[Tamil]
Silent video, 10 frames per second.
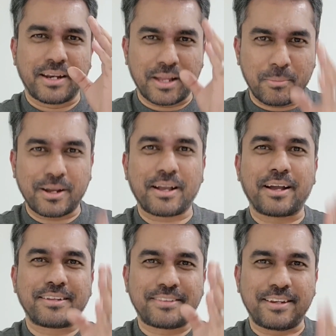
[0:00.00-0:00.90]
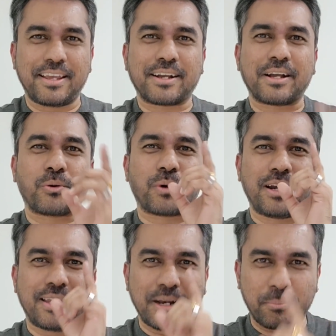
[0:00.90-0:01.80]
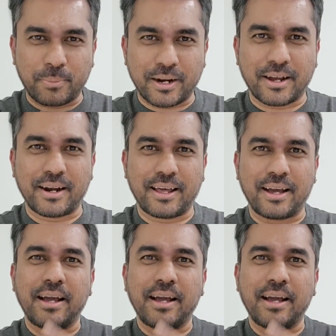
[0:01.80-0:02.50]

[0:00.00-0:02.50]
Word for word: நமக்காக சரியாக குரல் எழுப்புறாங்களா